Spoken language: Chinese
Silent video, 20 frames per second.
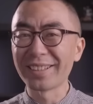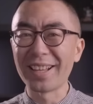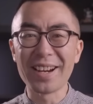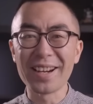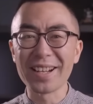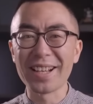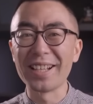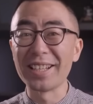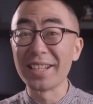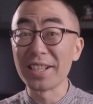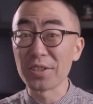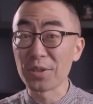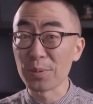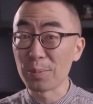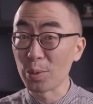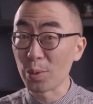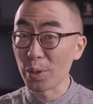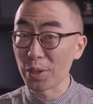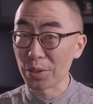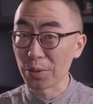当然肯定
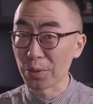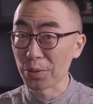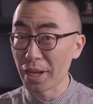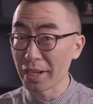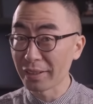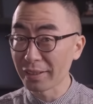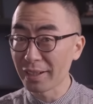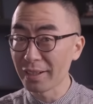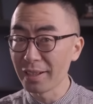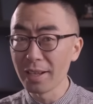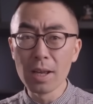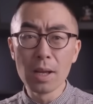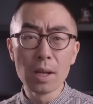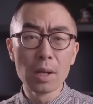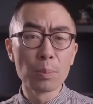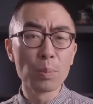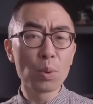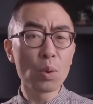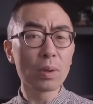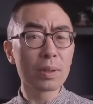是不会受伤的，
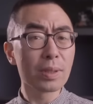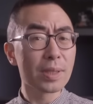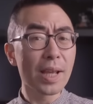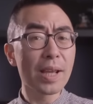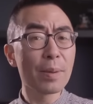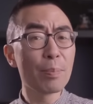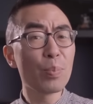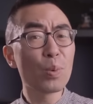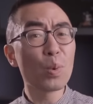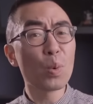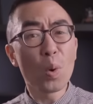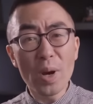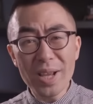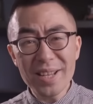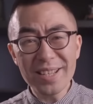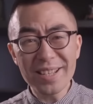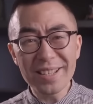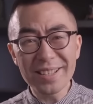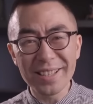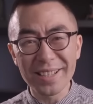不过咱也不
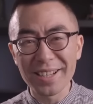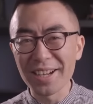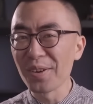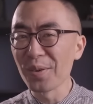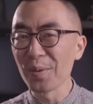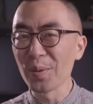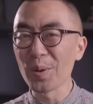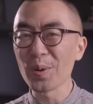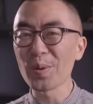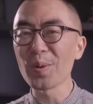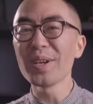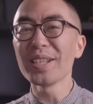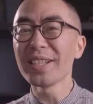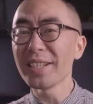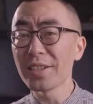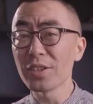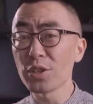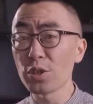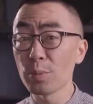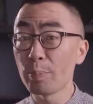关心这个，我关
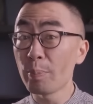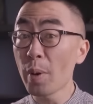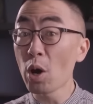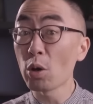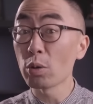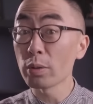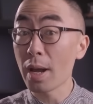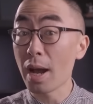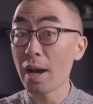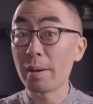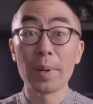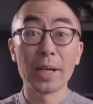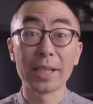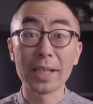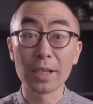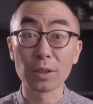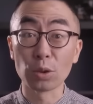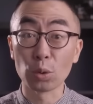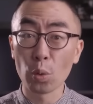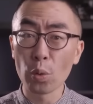心的是爆炸把
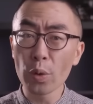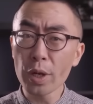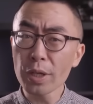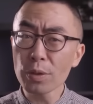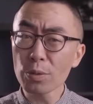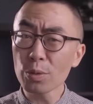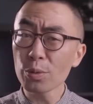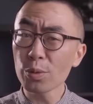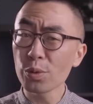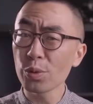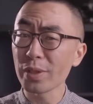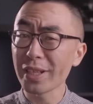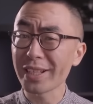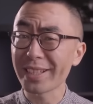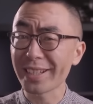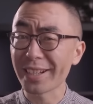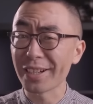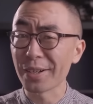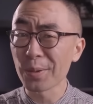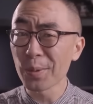它推出去
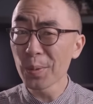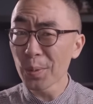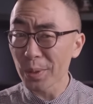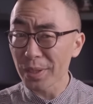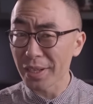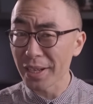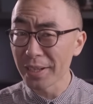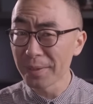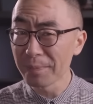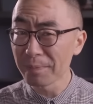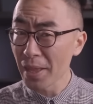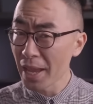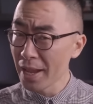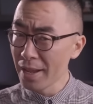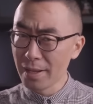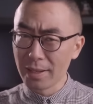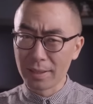的这个过程。